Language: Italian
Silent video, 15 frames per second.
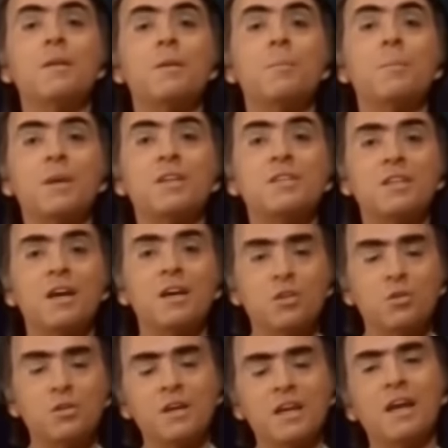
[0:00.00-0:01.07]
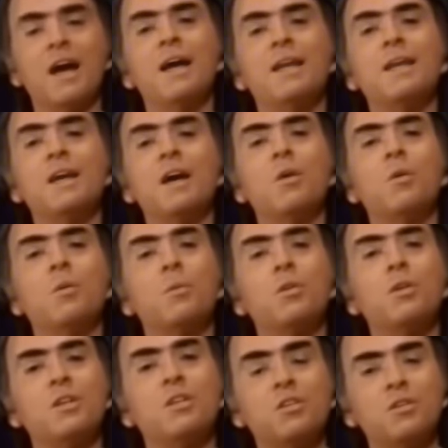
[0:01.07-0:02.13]
Per secoli anche la
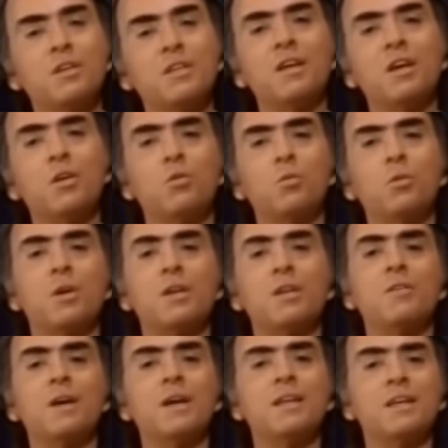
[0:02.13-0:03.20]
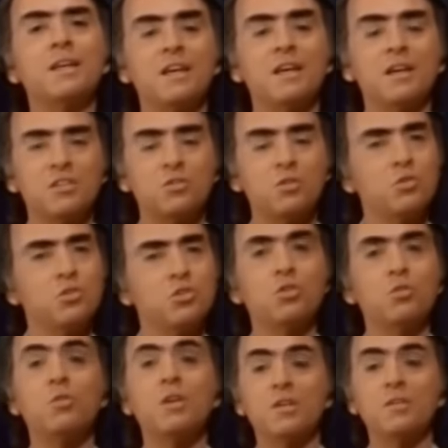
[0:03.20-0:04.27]
composizione delle nuvole di Venere era
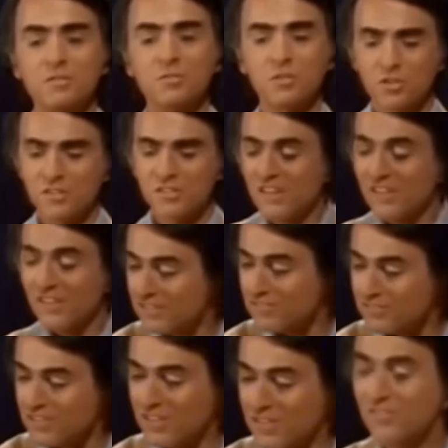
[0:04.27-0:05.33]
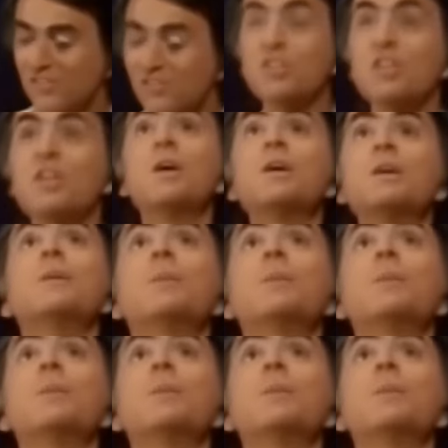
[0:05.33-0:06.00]
sconosciuta. Voglio dire, potevi uscire,